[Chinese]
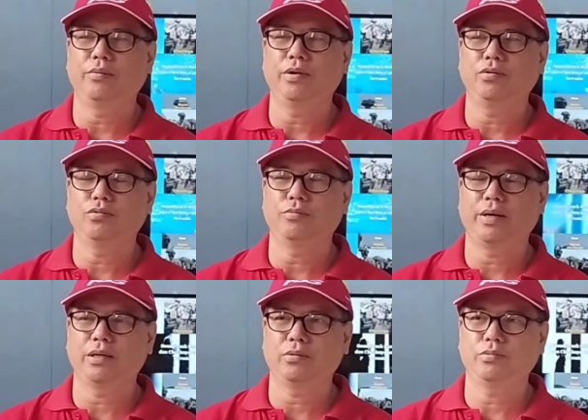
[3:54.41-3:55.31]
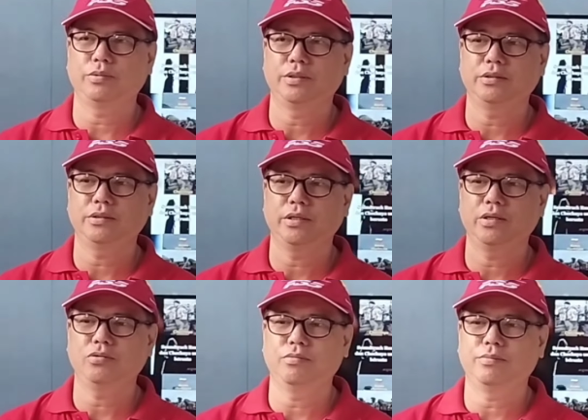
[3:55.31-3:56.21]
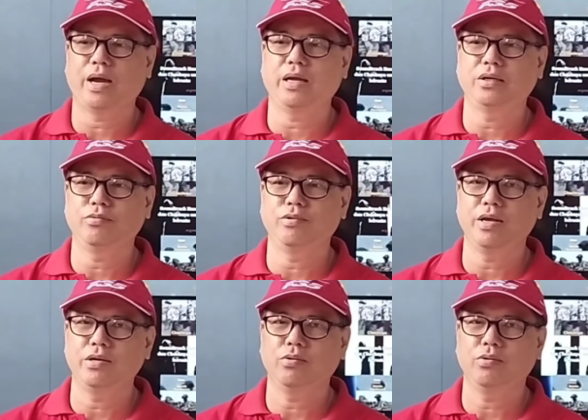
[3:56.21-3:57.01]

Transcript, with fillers: 提供了三艘